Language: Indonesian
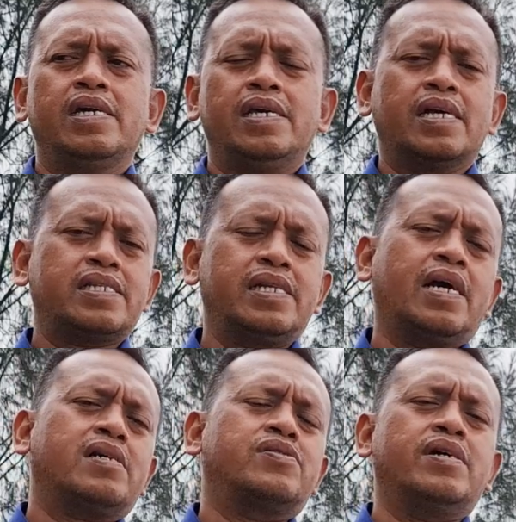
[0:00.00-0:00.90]
yang
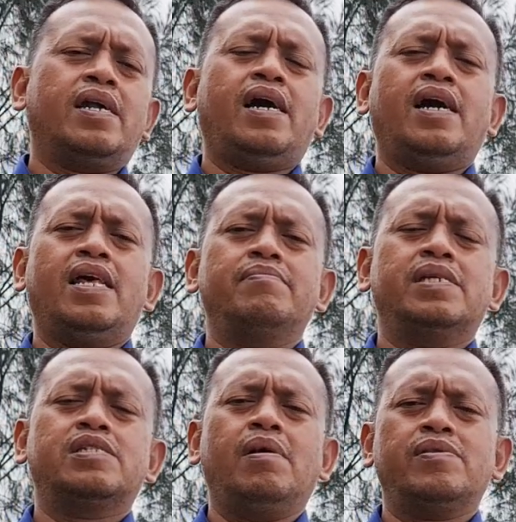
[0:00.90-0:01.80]
sedang saudara alami.
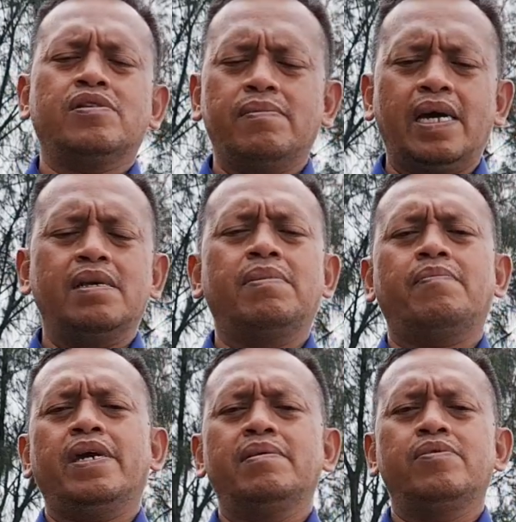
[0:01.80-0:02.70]
Sebab itu mari
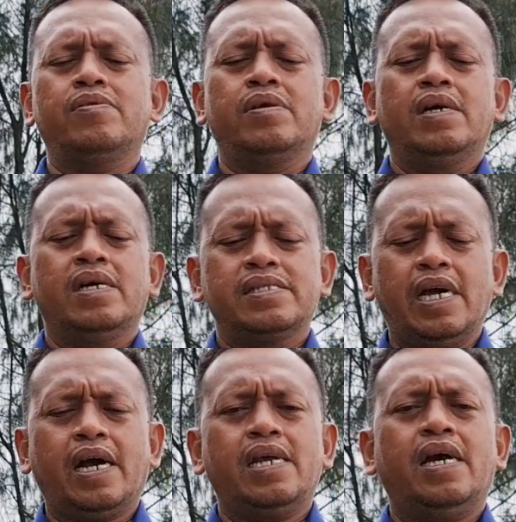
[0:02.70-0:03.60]
Bapak Ibu,
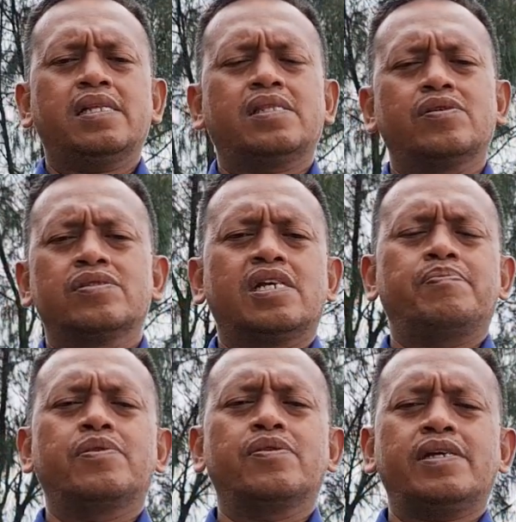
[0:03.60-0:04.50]
janganlah terus
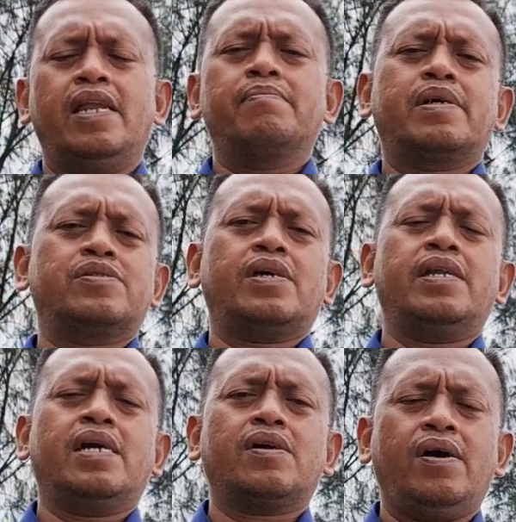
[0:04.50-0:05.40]
terpuruk dalam kesulitan
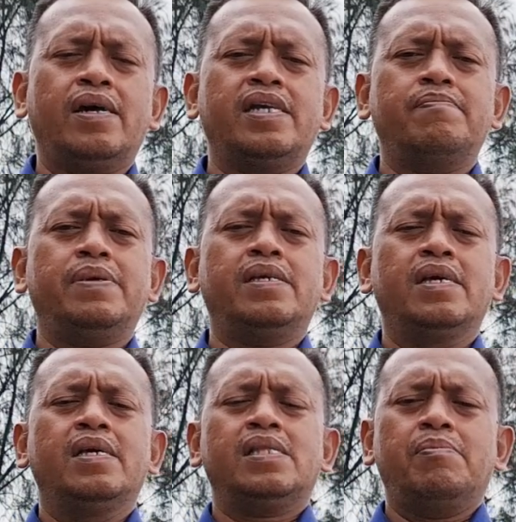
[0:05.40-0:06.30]
yang kau hadapi.
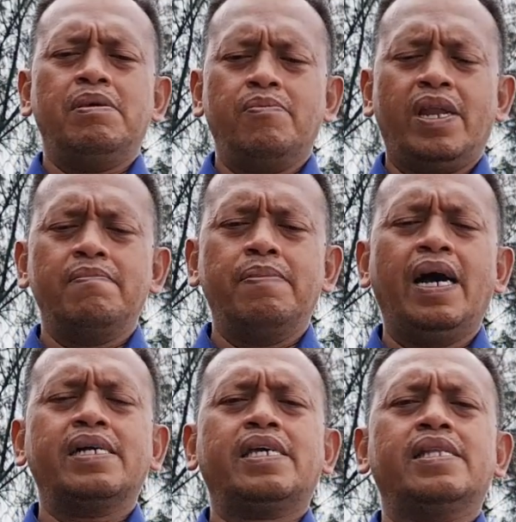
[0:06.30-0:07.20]
Tapi mulai
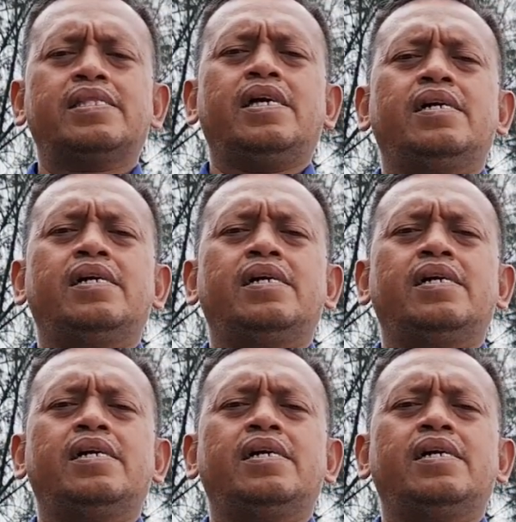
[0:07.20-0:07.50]
bangkitlah